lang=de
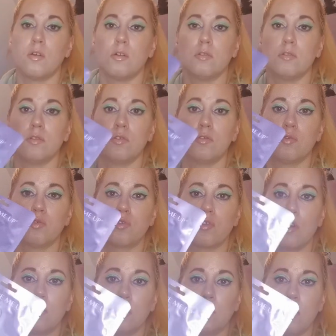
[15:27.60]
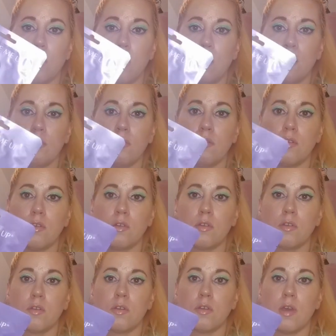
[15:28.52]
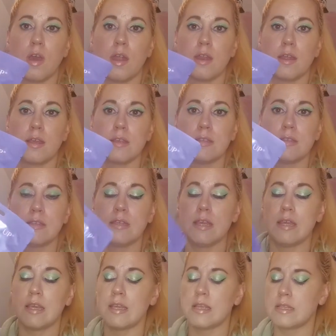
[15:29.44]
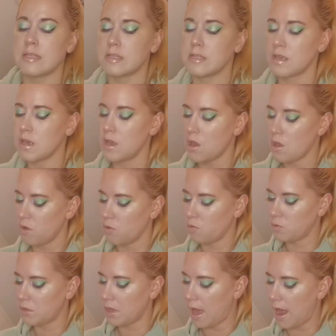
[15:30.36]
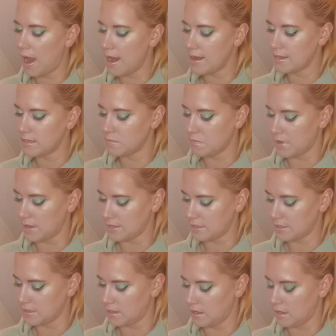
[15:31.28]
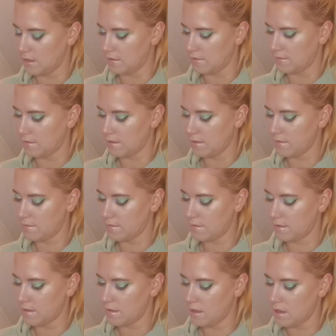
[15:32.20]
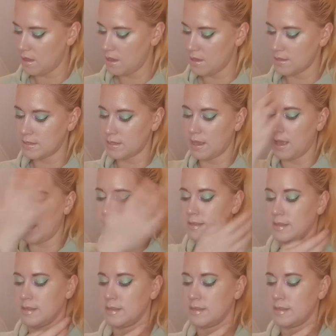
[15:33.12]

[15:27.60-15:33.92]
Und so schaut die aus. Eine Gesichts- und Halsmaske ist das krass.